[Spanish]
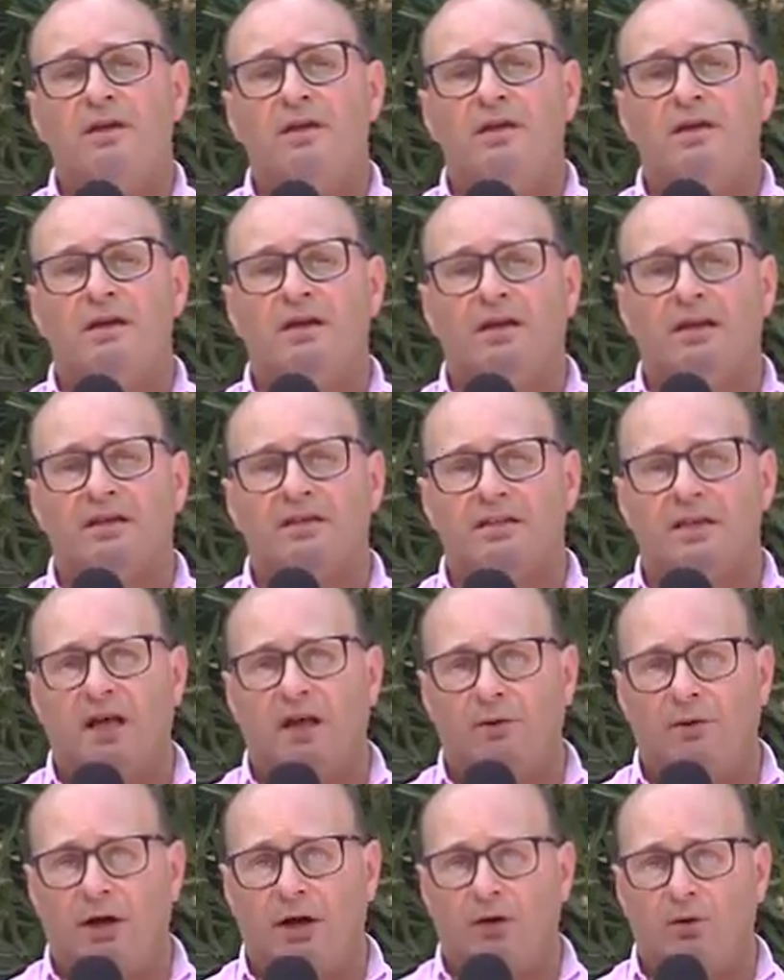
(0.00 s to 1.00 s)

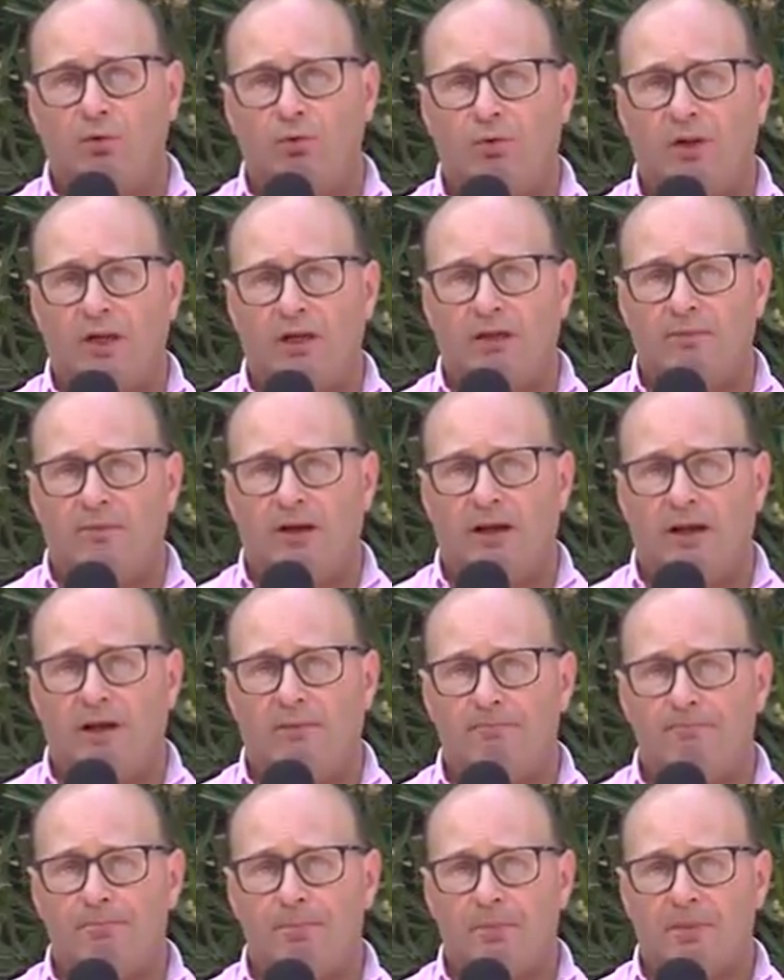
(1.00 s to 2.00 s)
ingresaba un
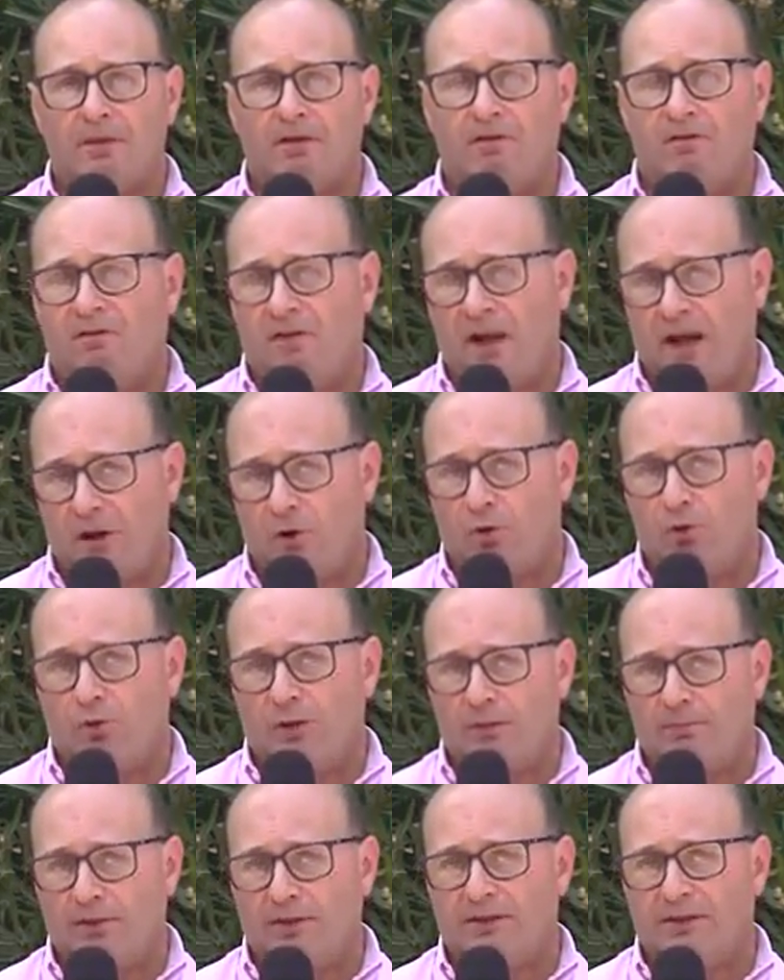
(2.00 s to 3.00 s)
animal flaco,
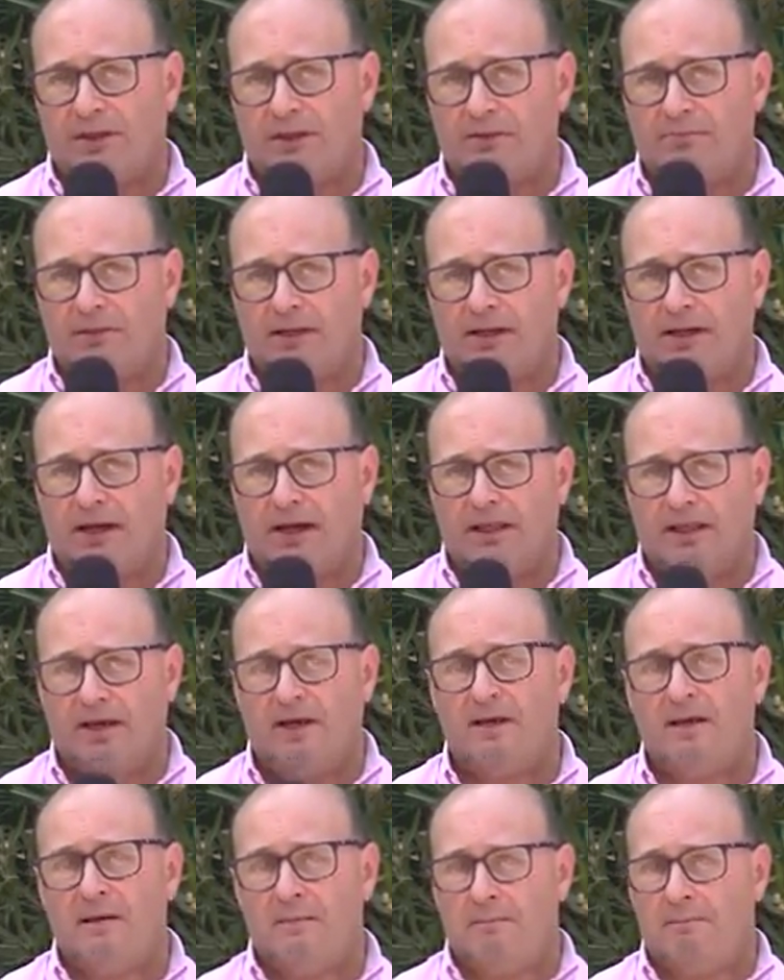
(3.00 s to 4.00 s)
obviamente de
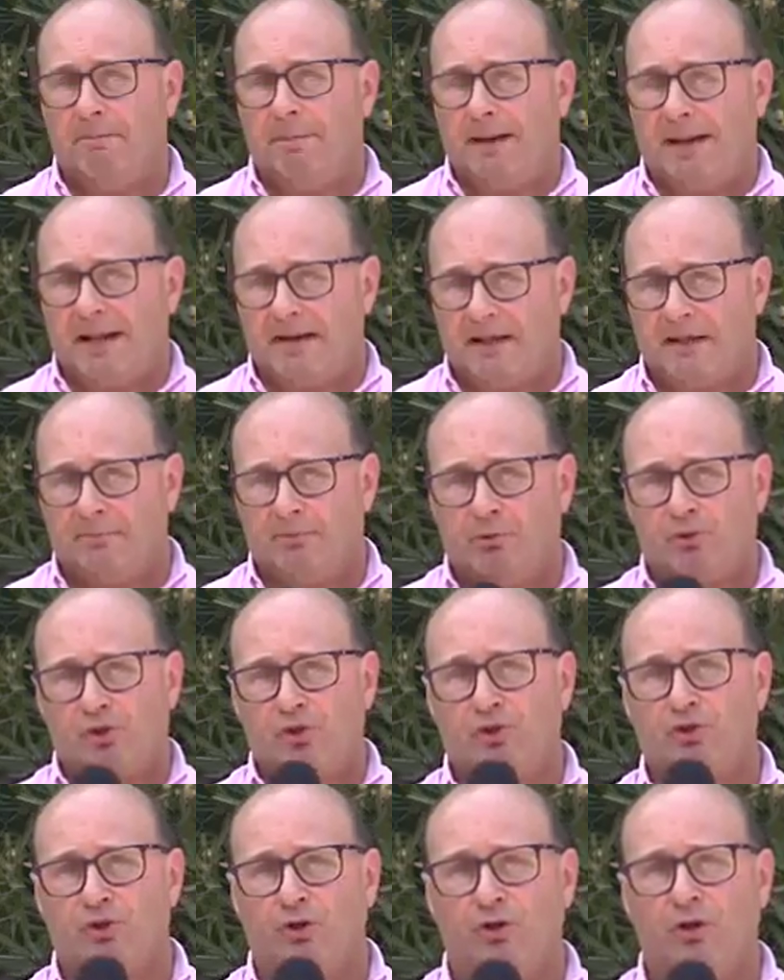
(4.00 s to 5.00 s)
invernada, para
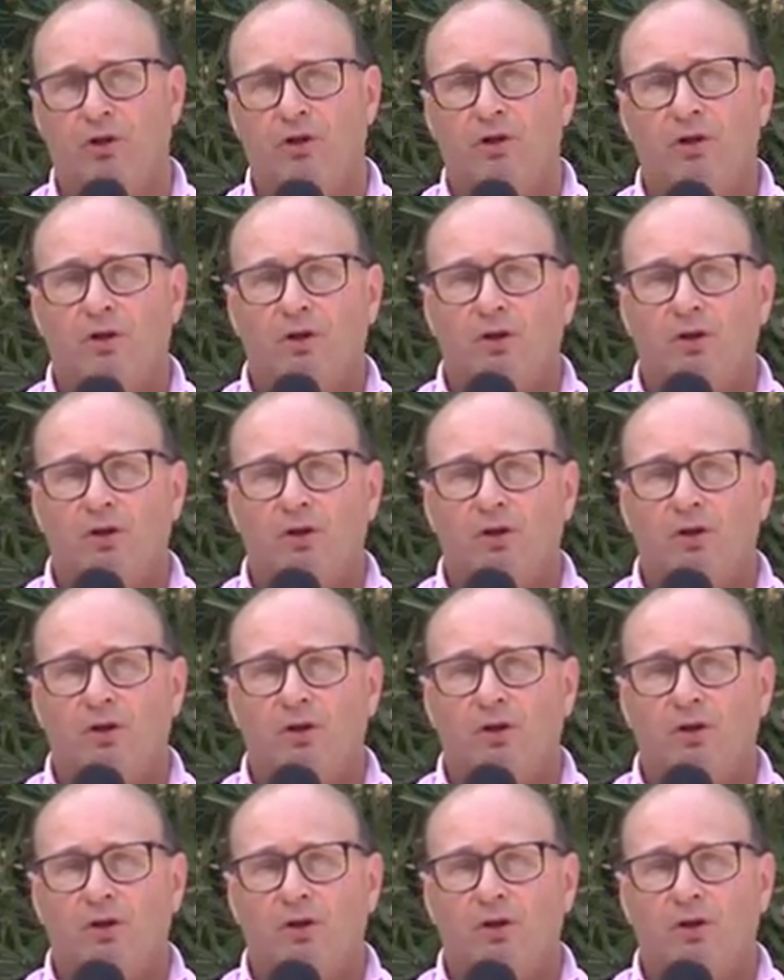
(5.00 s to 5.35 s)
reposición.